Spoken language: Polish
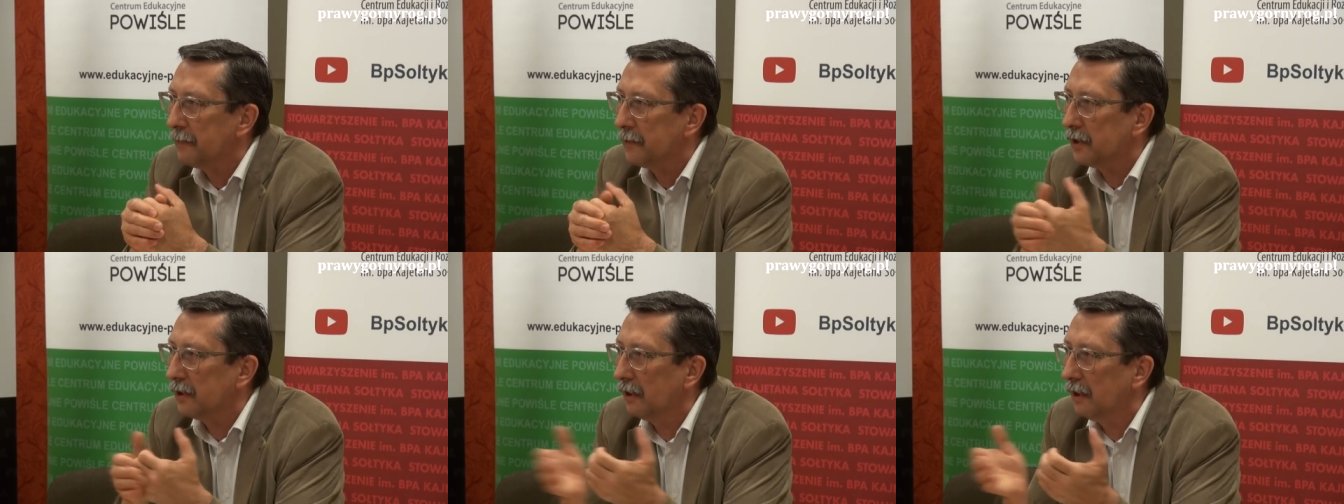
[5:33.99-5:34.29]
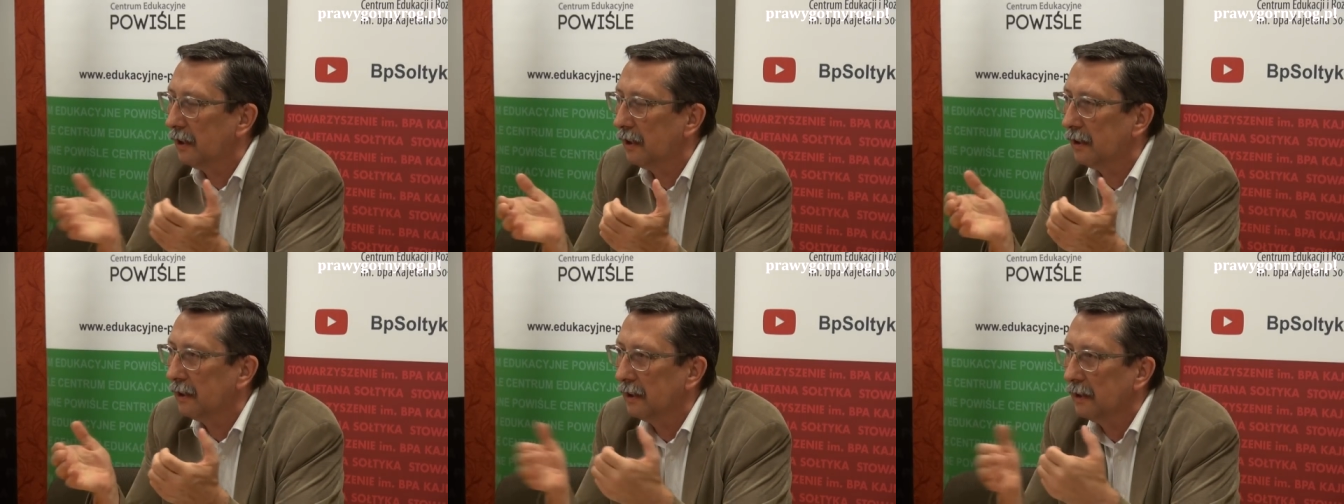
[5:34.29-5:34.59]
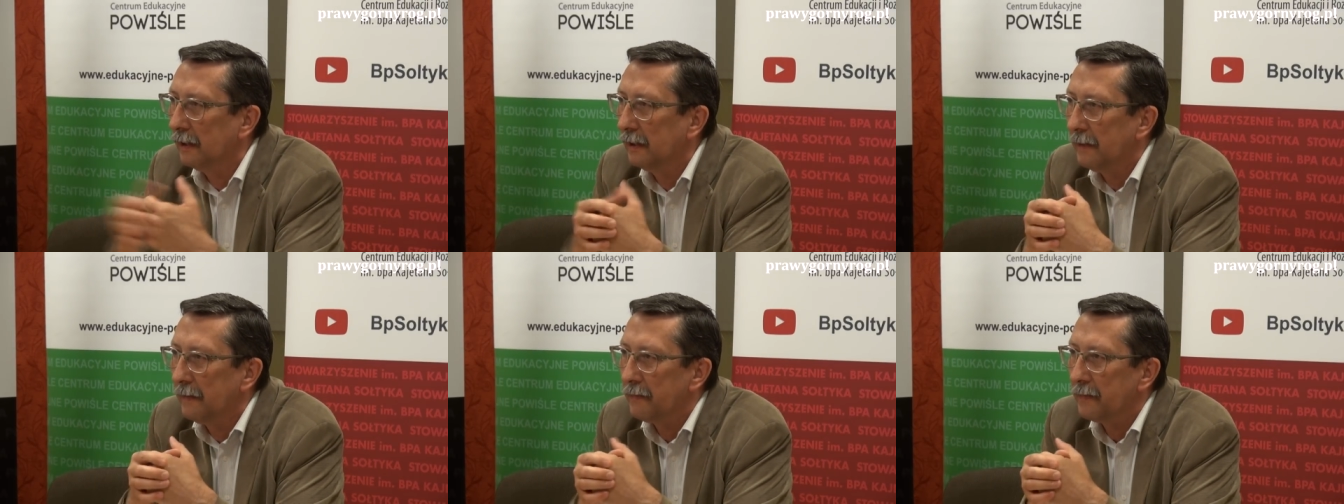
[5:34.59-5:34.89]
czyli
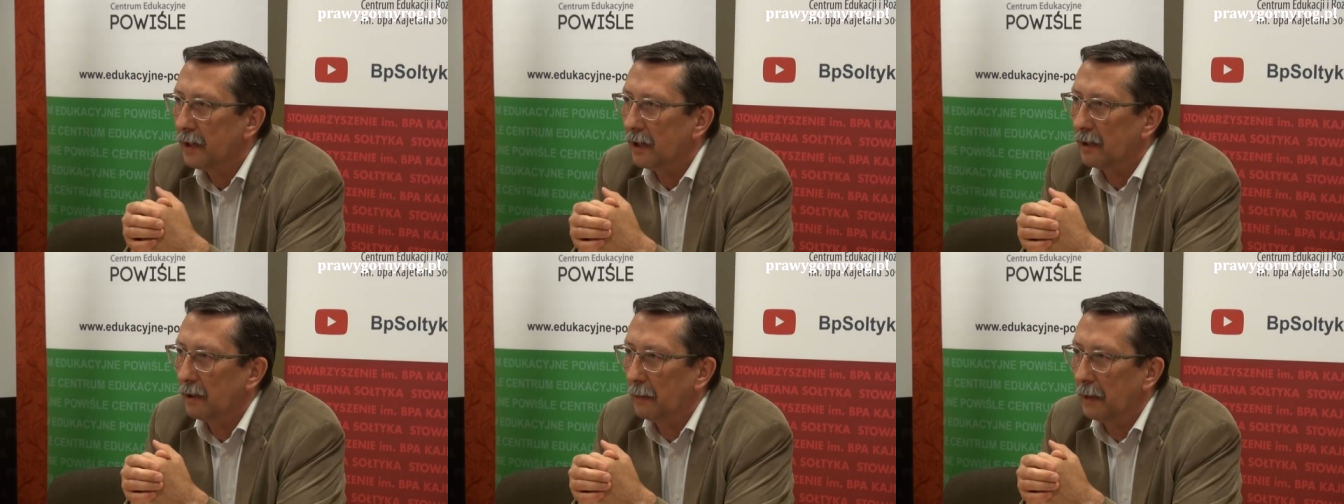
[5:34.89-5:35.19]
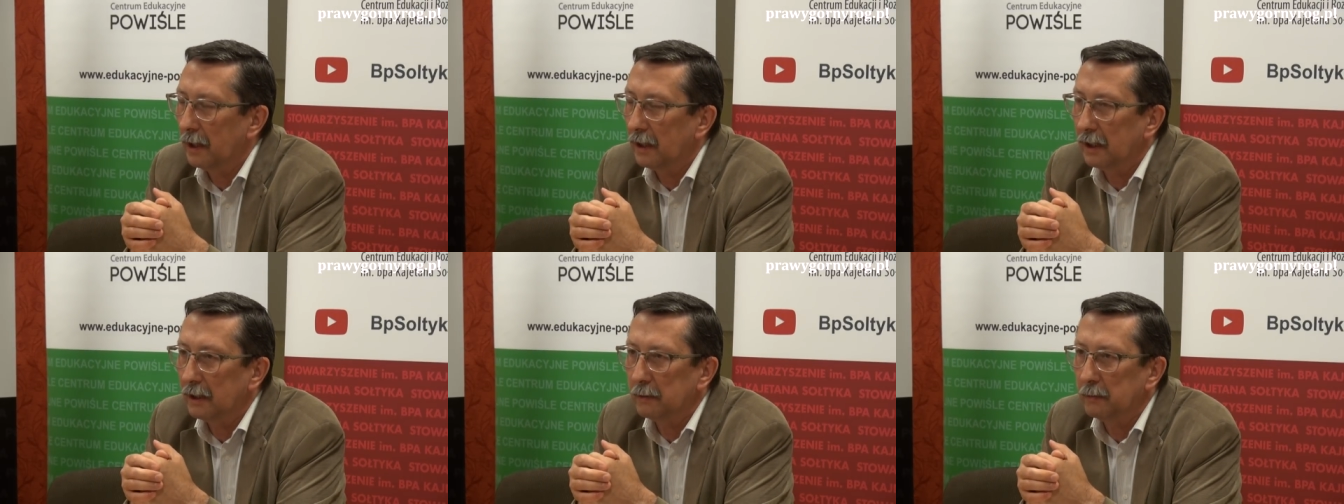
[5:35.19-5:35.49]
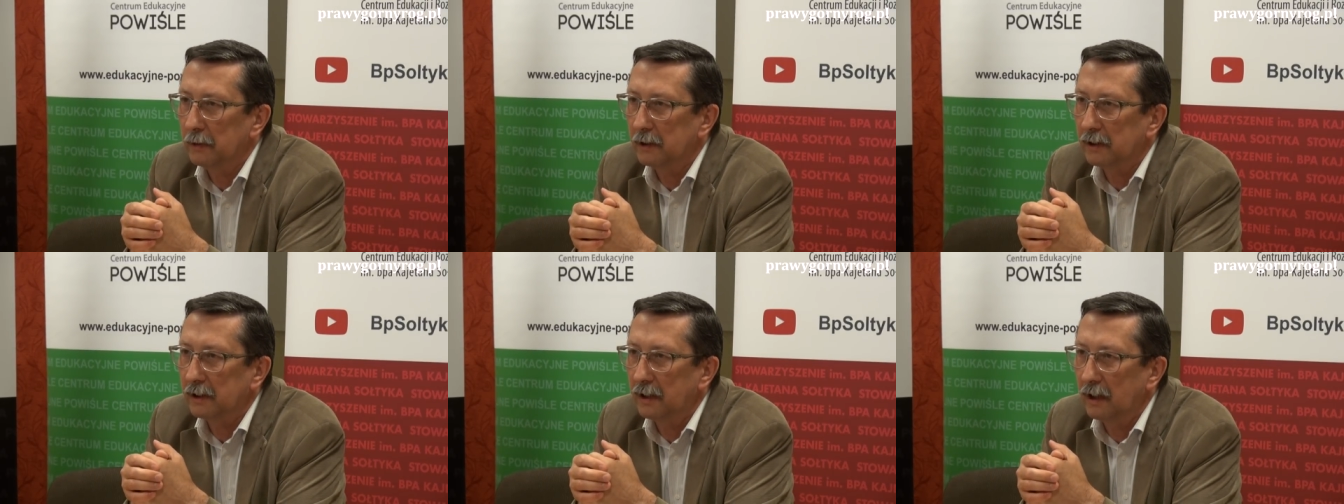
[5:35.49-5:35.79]
Romana
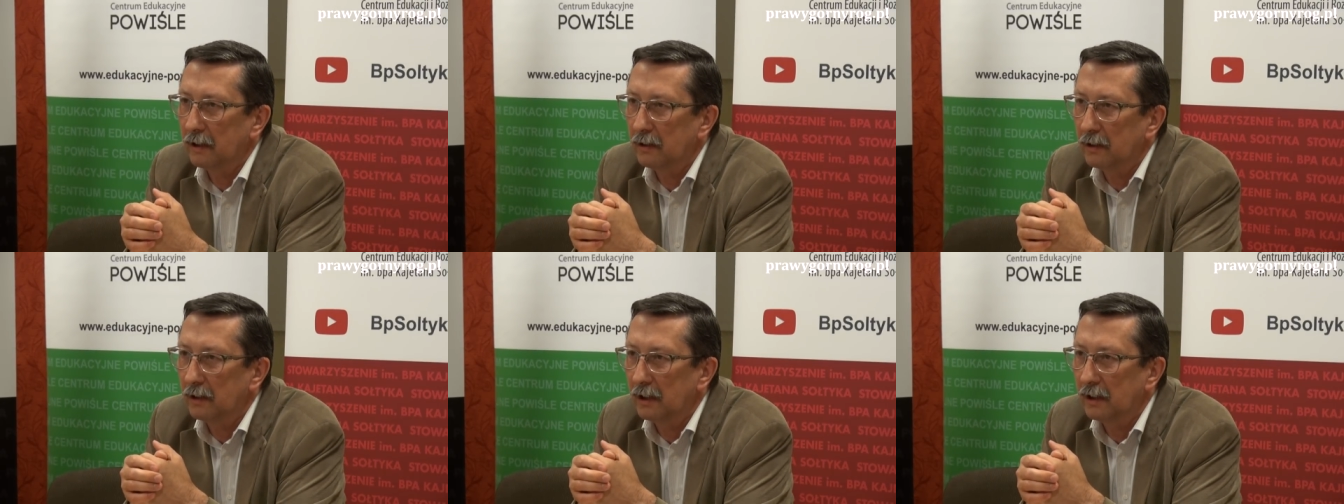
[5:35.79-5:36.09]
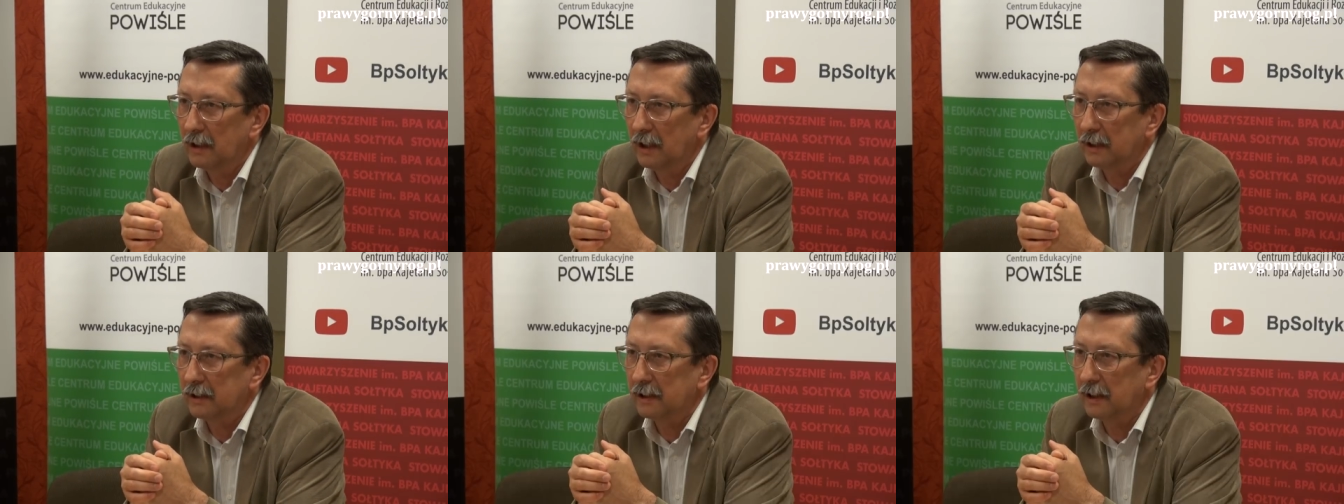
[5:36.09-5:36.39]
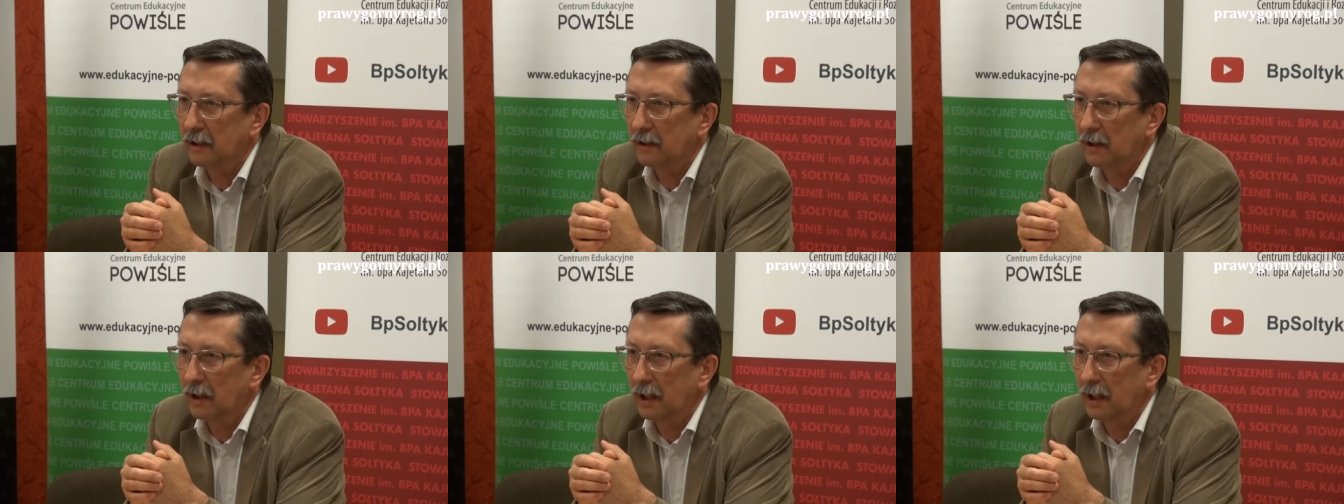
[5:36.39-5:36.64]
Dmowskiego i Ignacego